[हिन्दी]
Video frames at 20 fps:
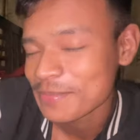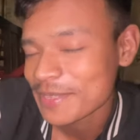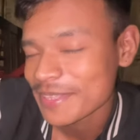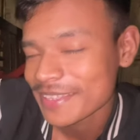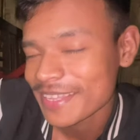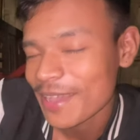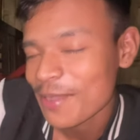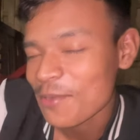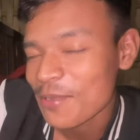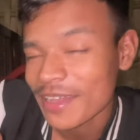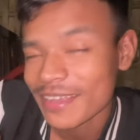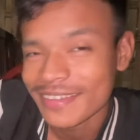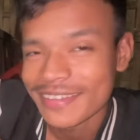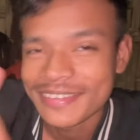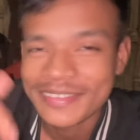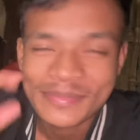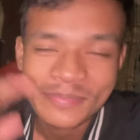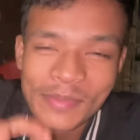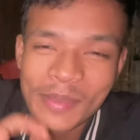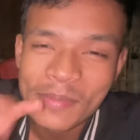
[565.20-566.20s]
मिलता हूँ कल
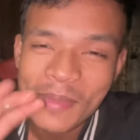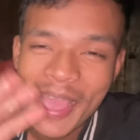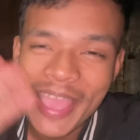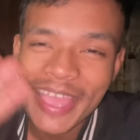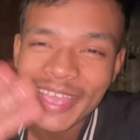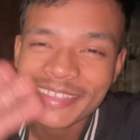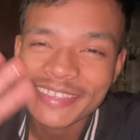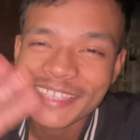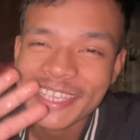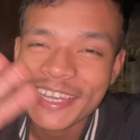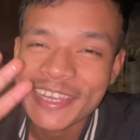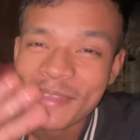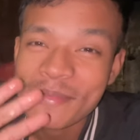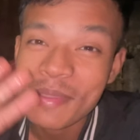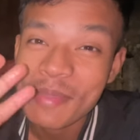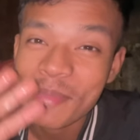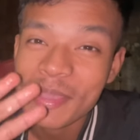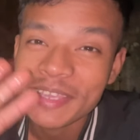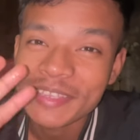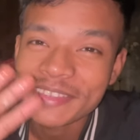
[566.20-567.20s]
बाबा आज के लिए
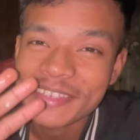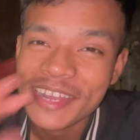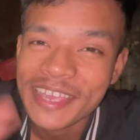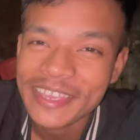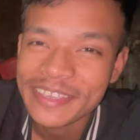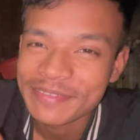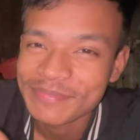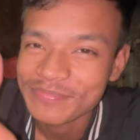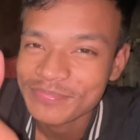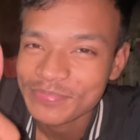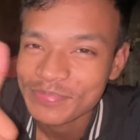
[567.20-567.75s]
बाबा इतना ही